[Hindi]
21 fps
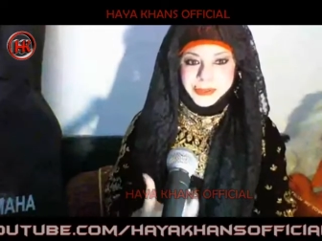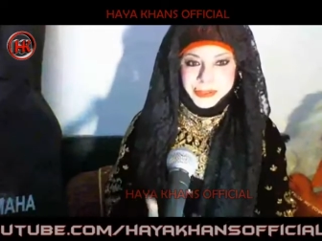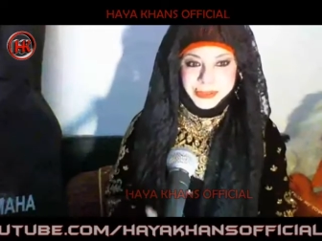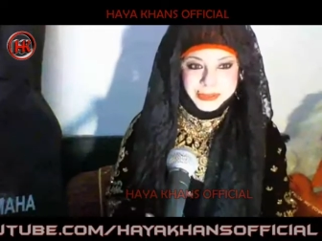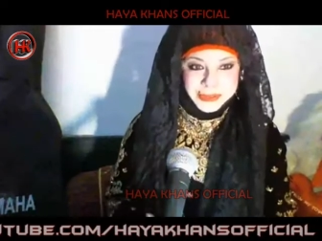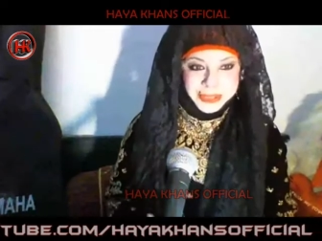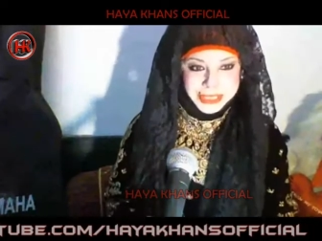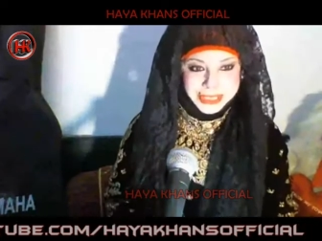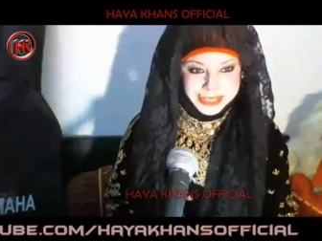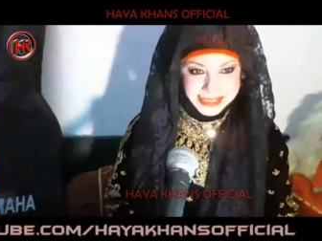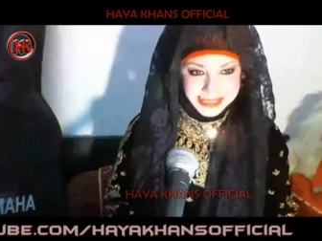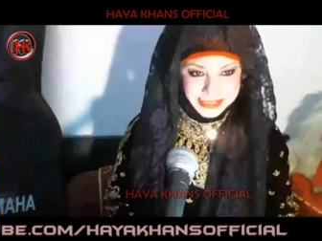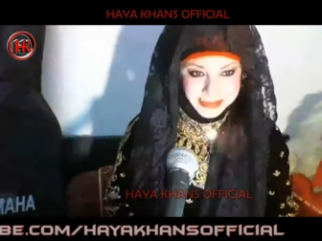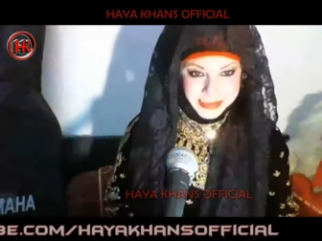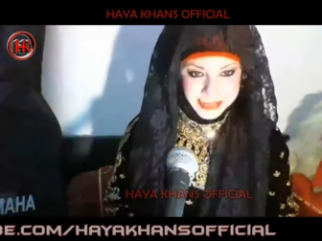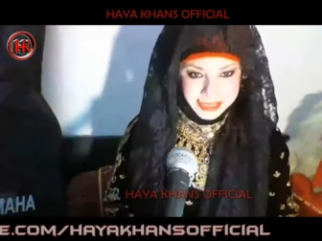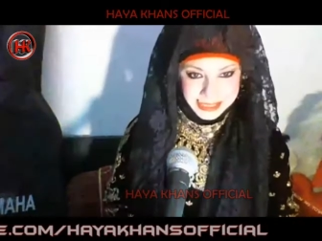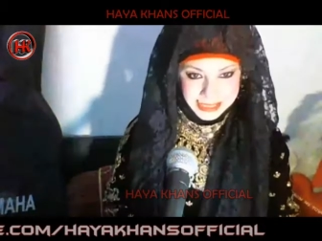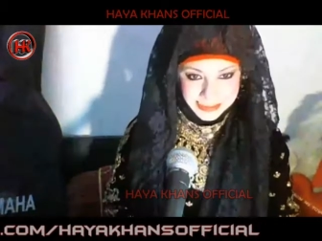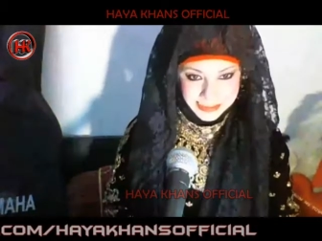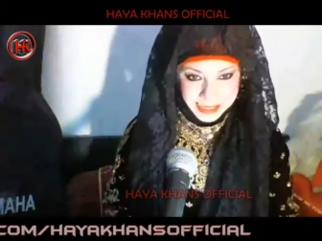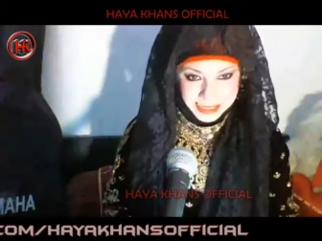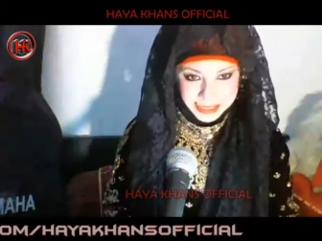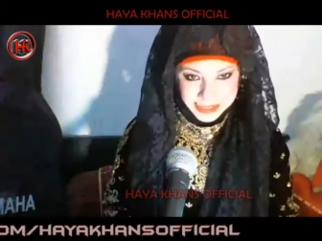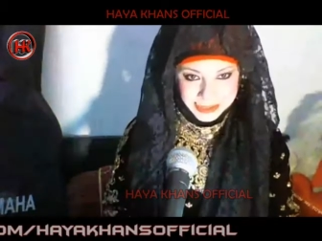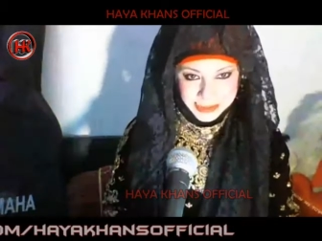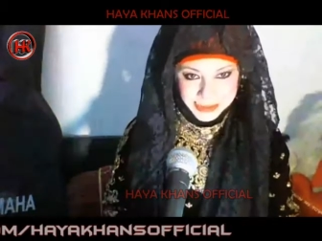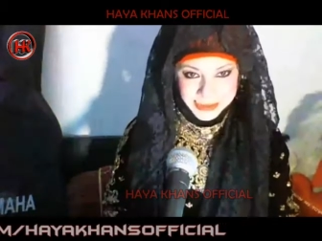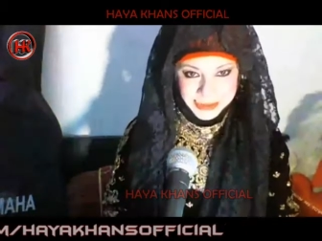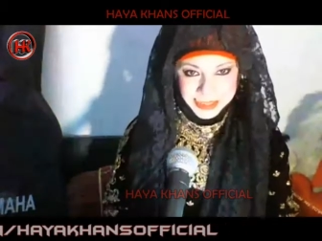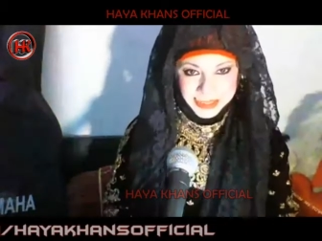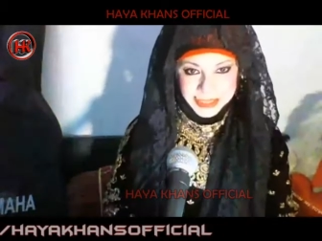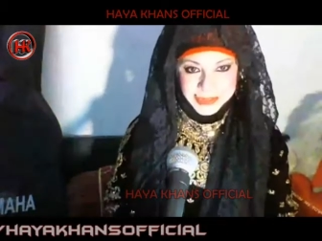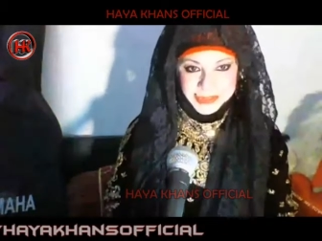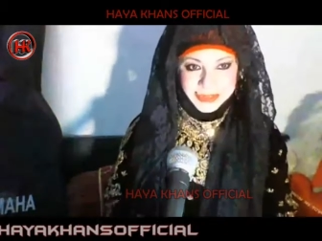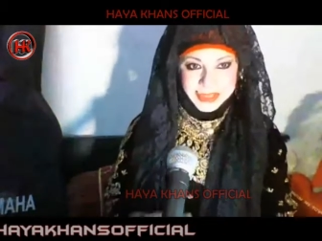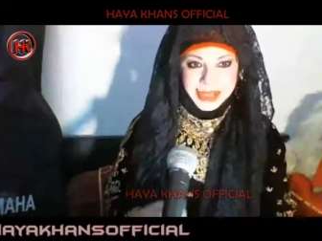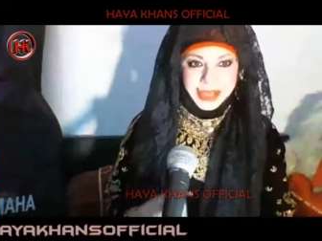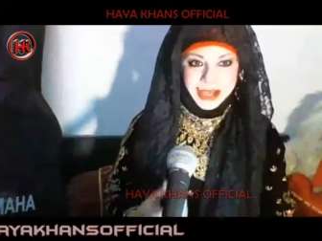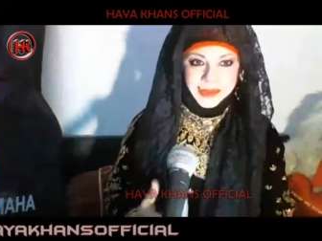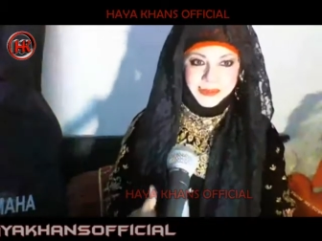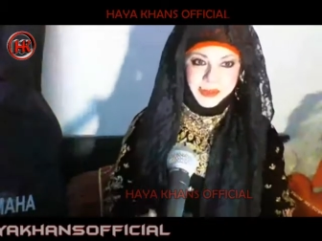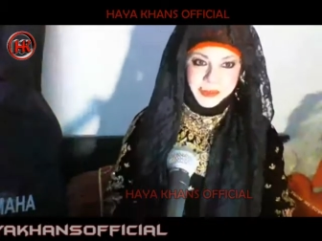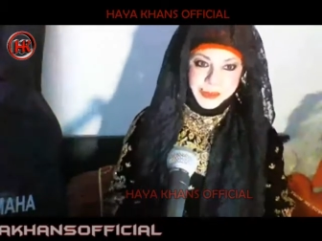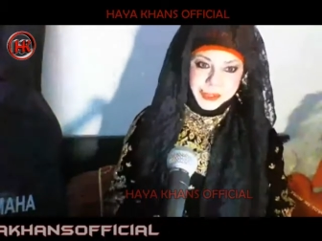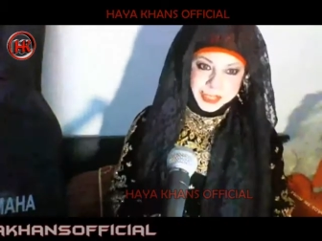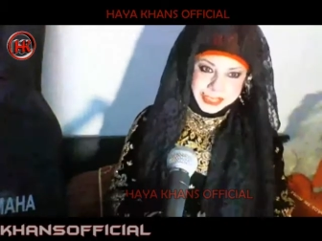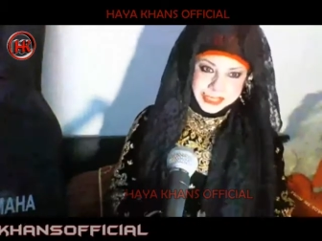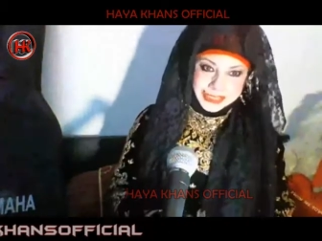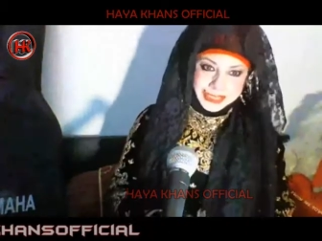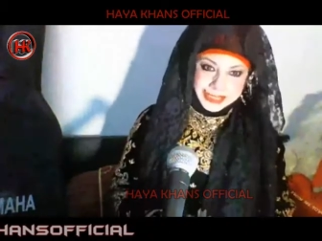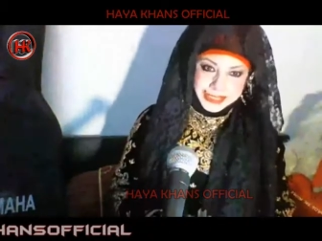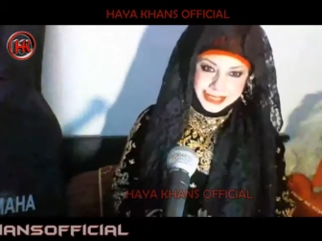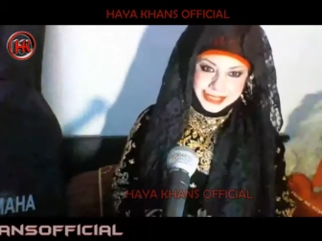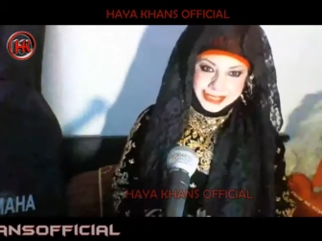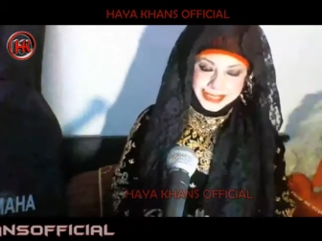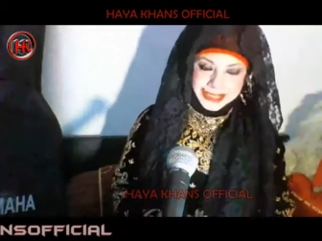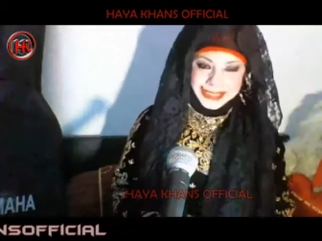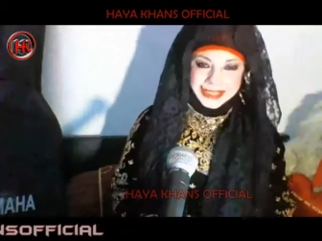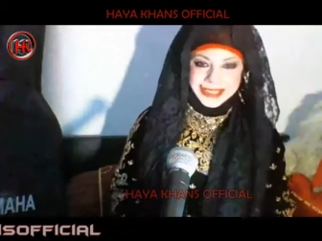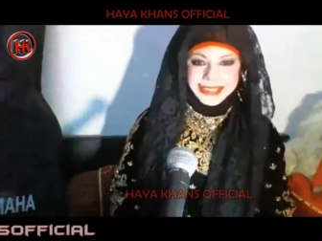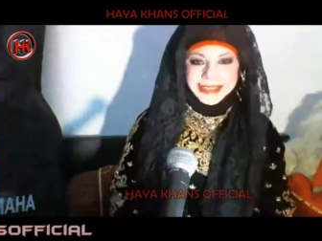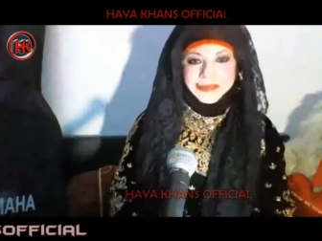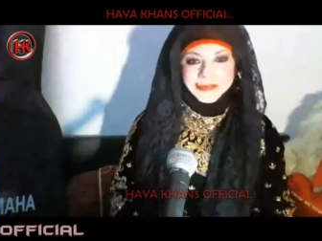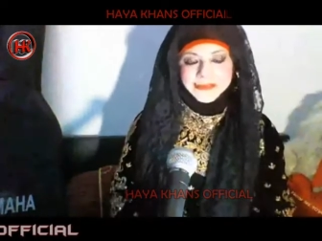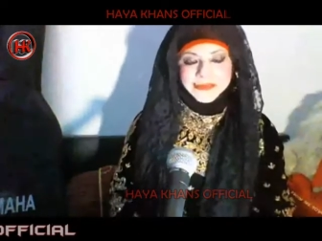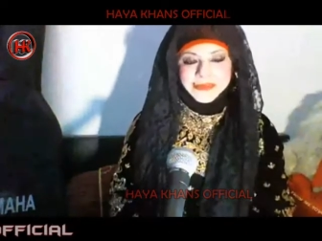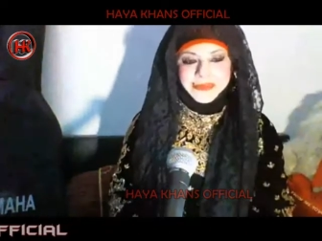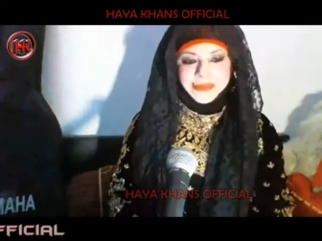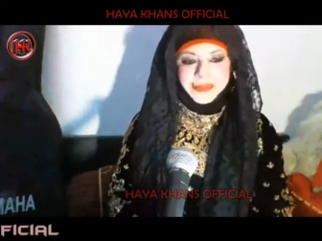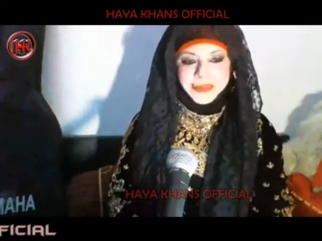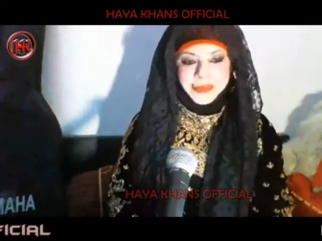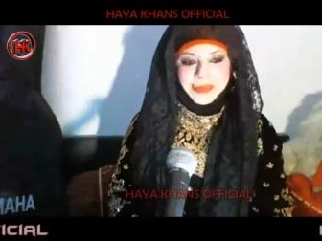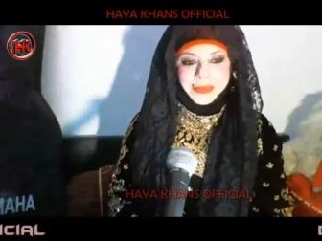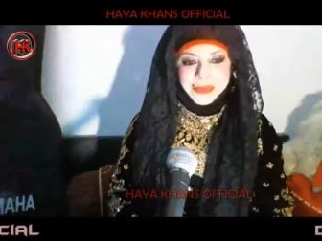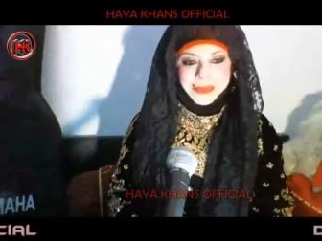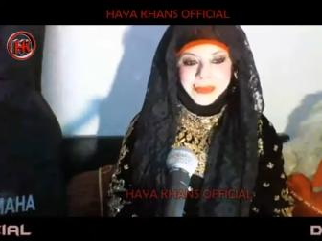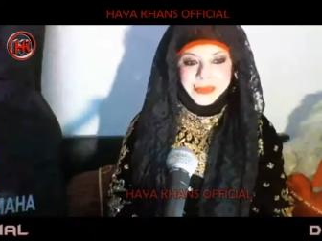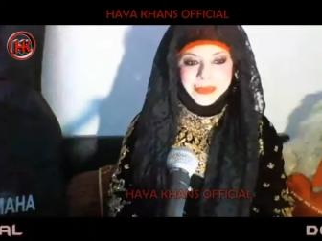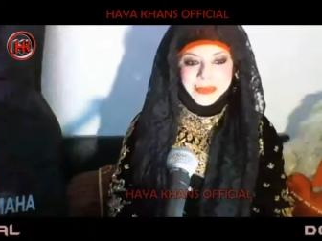व्यूअर्स बल्कि मैं कहूँगी क्योंकि आप तो मुझे देख रहे हैं तो